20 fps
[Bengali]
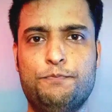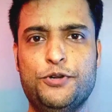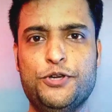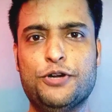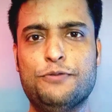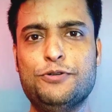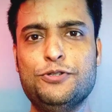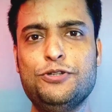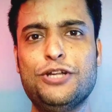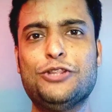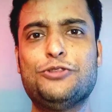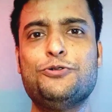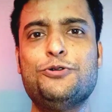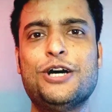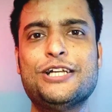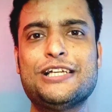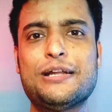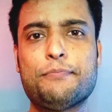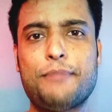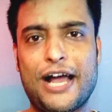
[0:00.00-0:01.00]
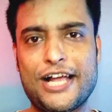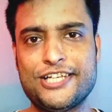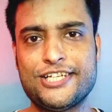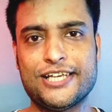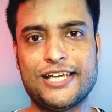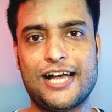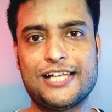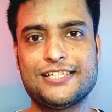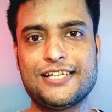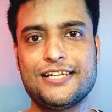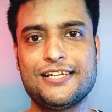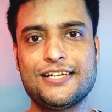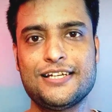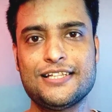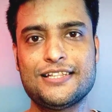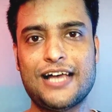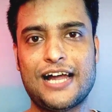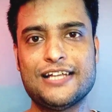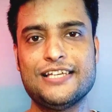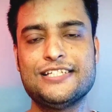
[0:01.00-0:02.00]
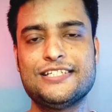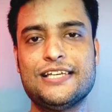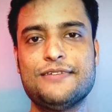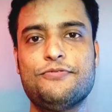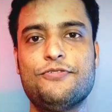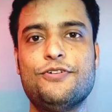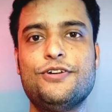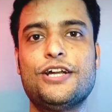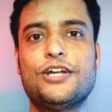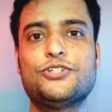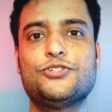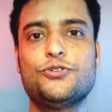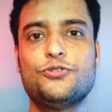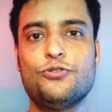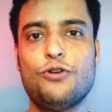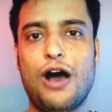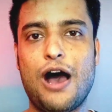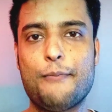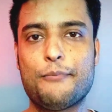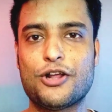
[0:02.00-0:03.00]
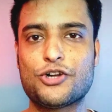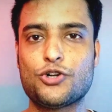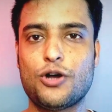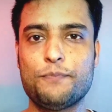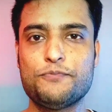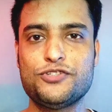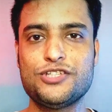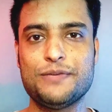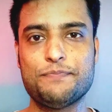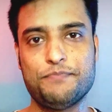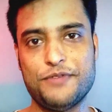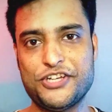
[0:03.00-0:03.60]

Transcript: প্রিয় বন্ধুরা দু হাজার বাইশে আজকের ডেটে দাঁড়িয়ে যেই ফোনটার জন্য আমরা সবচেয়ে